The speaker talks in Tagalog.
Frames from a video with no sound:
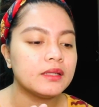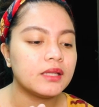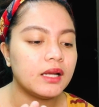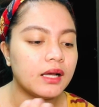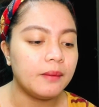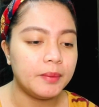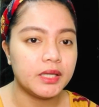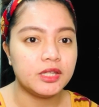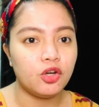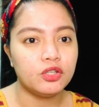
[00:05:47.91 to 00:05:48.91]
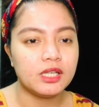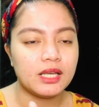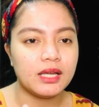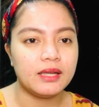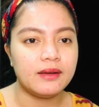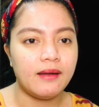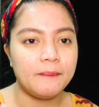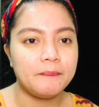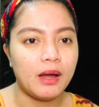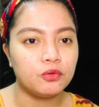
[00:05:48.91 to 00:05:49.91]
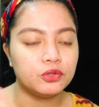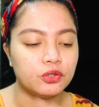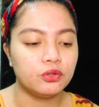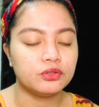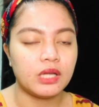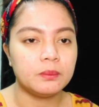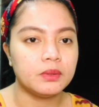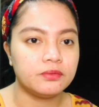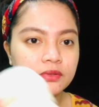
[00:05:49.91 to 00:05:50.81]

talagang pag hindi ako naglagay ng powder on top of